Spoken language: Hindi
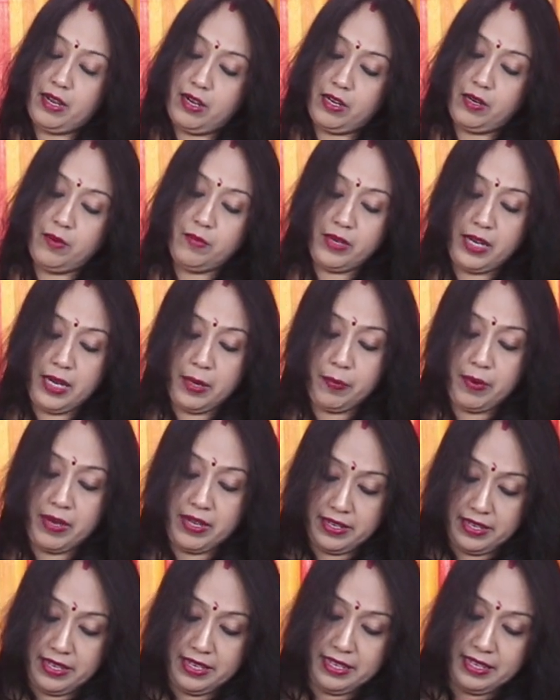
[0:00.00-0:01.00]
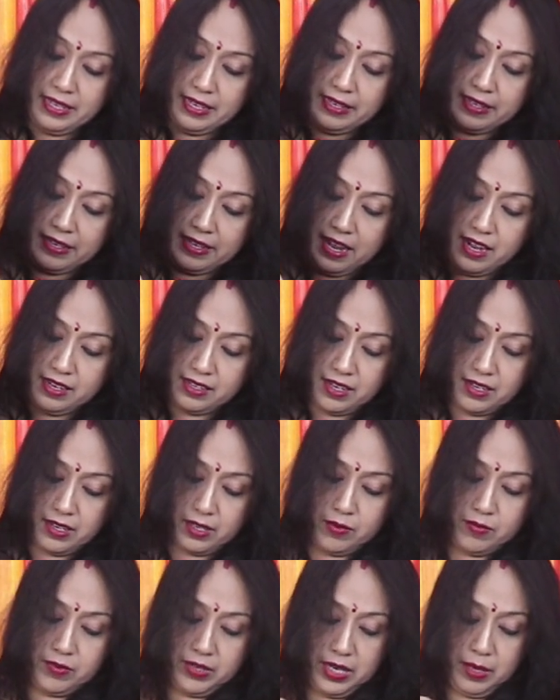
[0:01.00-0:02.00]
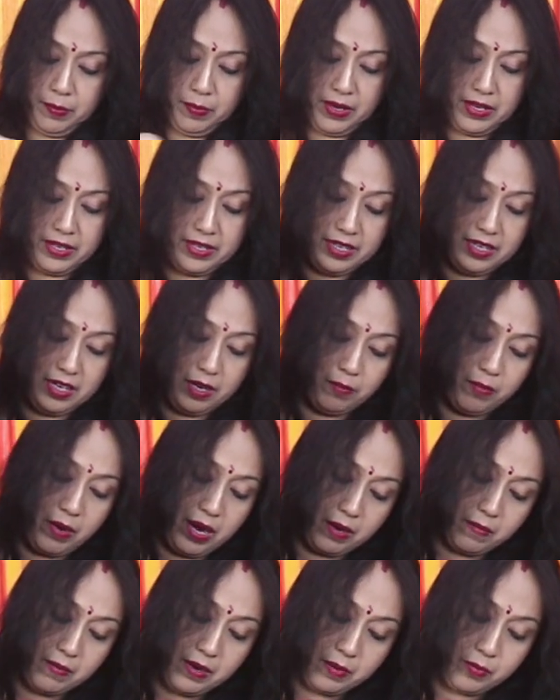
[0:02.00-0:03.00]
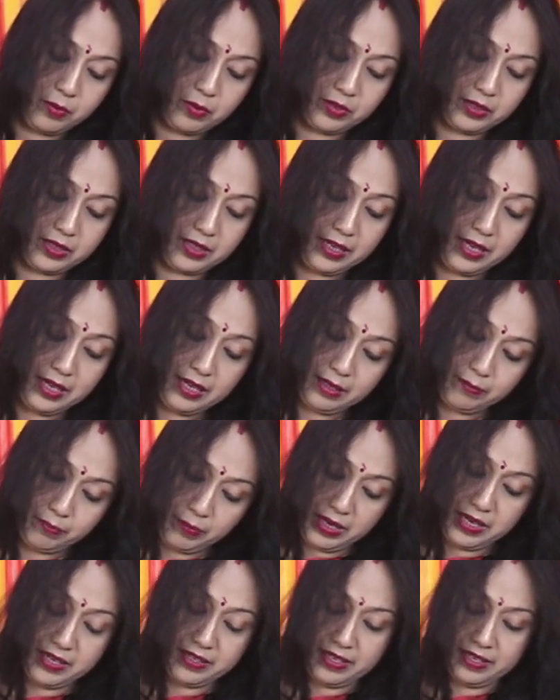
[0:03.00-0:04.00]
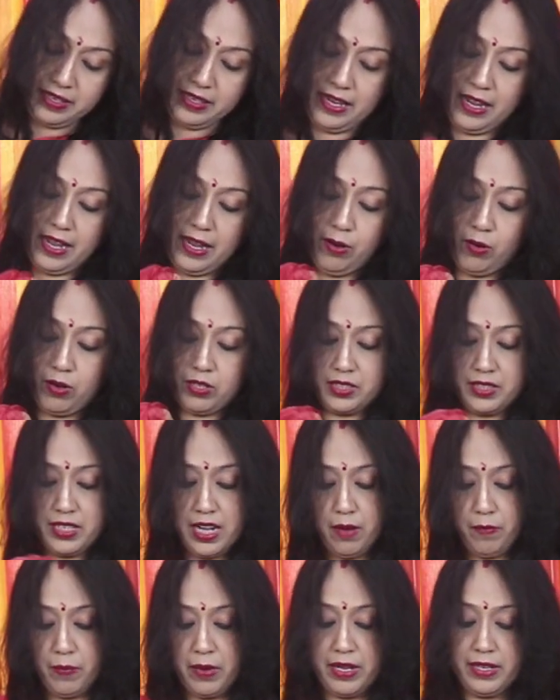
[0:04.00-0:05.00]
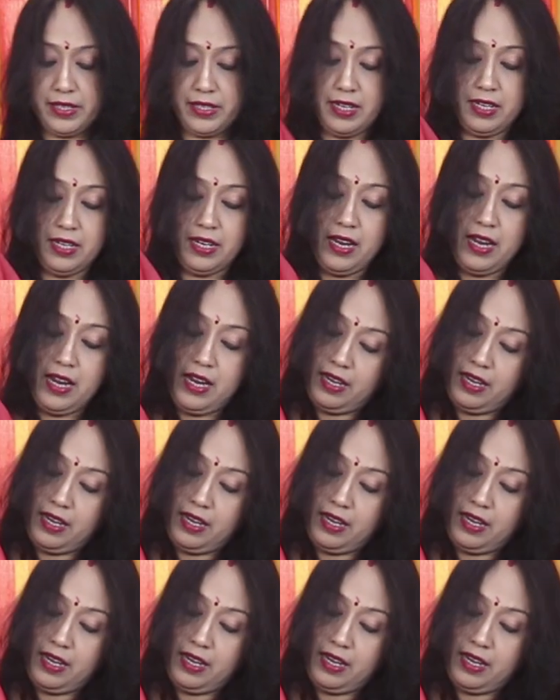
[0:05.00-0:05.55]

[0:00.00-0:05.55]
कलमकारी पेंटिंग ये यहाँ का कलमकारी पेंटिंग हम बार बार बोलते हैं पेंटिंग ही है ओरिजिनल पेंटिंग